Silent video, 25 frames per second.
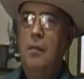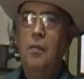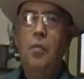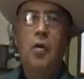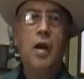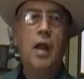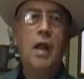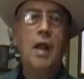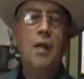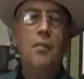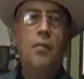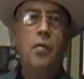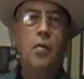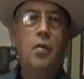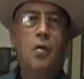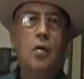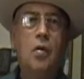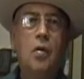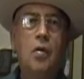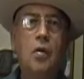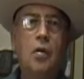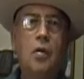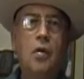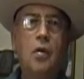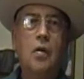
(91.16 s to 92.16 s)
Por ejemplo,
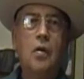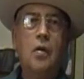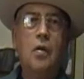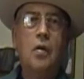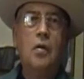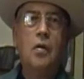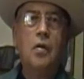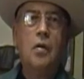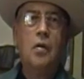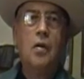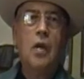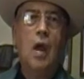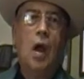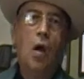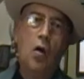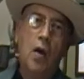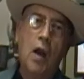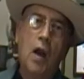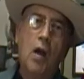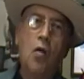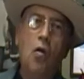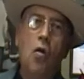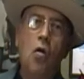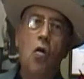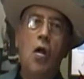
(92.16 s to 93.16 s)

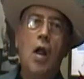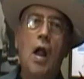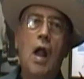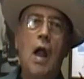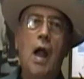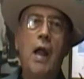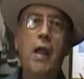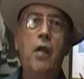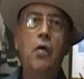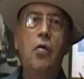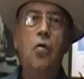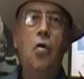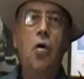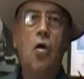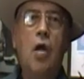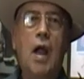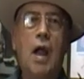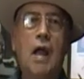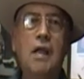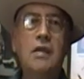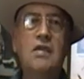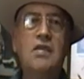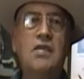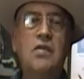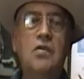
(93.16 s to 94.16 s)
ahora nos cae Hugo
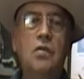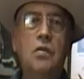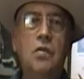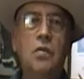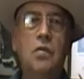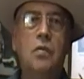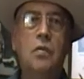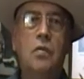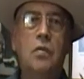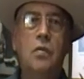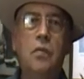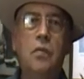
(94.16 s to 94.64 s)
Cancio.